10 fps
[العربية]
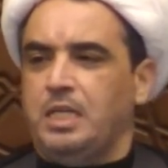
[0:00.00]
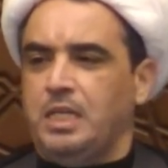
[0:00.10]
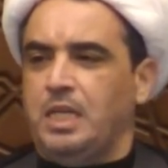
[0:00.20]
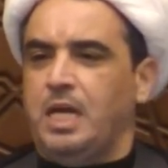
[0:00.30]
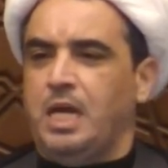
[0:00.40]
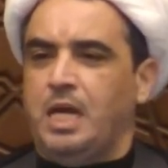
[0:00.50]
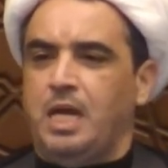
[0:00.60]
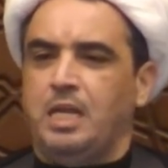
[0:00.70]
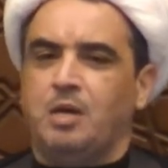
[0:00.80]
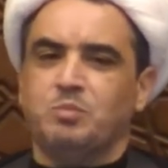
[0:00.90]
الى
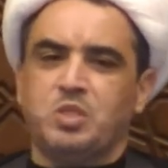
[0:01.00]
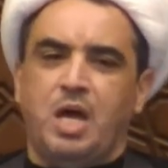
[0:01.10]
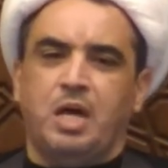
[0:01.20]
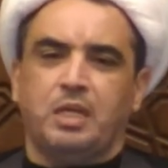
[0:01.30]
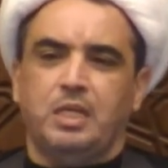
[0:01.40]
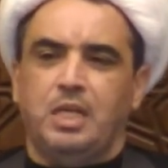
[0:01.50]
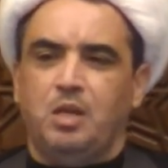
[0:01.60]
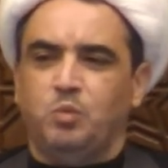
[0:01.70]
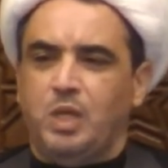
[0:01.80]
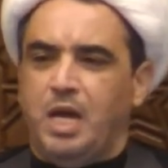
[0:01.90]
الامصار الى
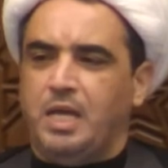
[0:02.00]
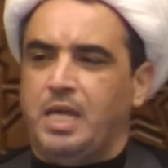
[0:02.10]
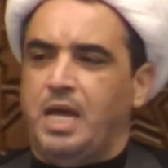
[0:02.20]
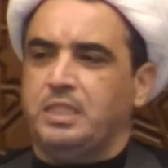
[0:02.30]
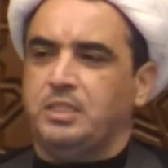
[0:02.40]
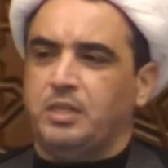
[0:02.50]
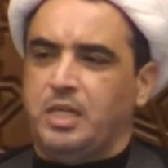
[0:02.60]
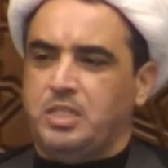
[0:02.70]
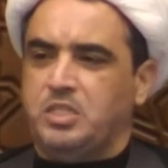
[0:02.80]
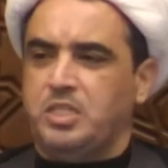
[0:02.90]
الولايات
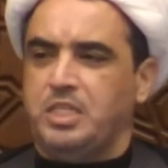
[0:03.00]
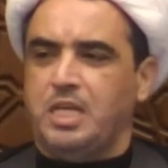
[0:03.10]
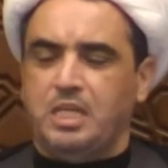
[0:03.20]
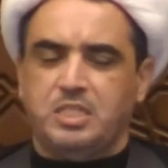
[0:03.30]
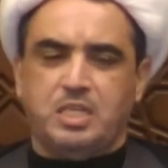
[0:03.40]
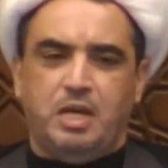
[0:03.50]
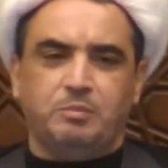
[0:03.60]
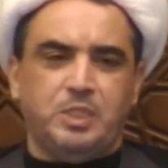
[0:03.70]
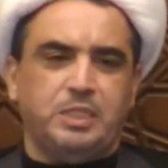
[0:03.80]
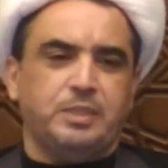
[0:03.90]
الرئيسيه
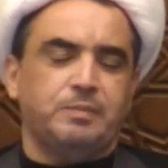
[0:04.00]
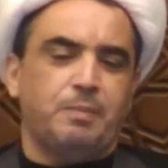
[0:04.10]
الاسلاميه